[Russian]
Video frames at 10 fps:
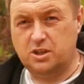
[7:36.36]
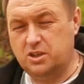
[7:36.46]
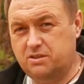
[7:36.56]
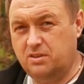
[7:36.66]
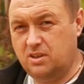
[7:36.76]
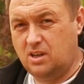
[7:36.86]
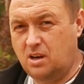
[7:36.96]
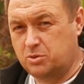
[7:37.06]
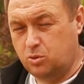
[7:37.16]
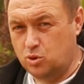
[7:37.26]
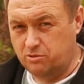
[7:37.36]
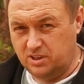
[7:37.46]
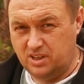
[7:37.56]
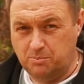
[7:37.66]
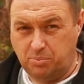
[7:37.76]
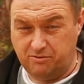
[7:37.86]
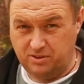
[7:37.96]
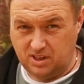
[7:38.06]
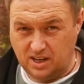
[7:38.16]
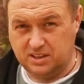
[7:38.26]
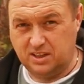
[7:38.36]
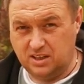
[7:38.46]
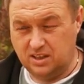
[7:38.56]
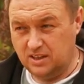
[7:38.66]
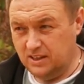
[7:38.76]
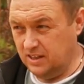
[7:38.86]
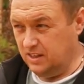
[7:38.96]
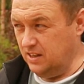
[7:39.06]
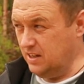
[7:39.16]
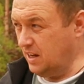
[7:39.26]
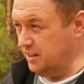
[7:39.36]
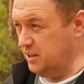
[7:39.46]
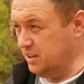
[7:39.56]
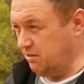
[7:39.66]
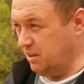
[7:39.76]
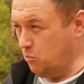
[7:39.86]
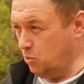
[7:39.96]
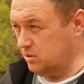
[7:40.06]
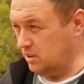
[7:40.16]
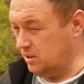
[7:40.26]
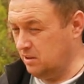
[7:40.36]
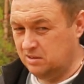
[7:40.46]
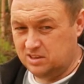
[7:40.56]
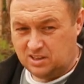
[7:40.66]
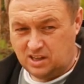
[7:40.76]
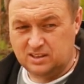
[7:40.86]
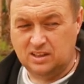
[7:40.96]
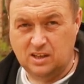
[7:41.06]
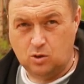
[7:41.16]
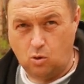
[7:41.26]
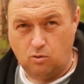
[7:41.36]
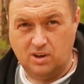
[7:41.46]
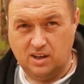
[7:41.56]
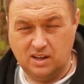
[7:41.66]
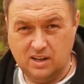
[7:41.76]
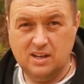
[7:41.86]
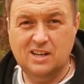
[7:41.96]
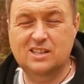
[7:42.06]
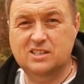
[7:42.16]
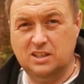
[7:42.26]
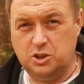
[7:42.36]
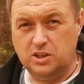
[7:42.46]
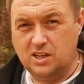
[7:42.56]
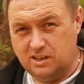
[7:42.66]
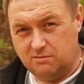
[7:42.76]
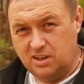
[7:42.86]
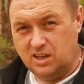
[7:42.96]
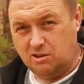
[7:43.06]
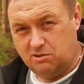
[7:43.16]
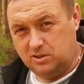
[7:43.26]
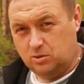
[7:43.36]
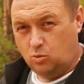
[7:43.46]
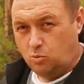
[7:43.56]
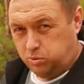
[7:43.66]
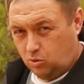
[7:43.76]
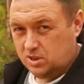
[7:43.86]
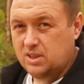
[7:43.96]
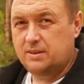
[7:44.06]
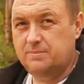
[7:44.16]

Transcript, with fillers: В качестве обслуживания и профилактики и гарантийного ремонта скатная кровля – значительно выигрывает у плоской.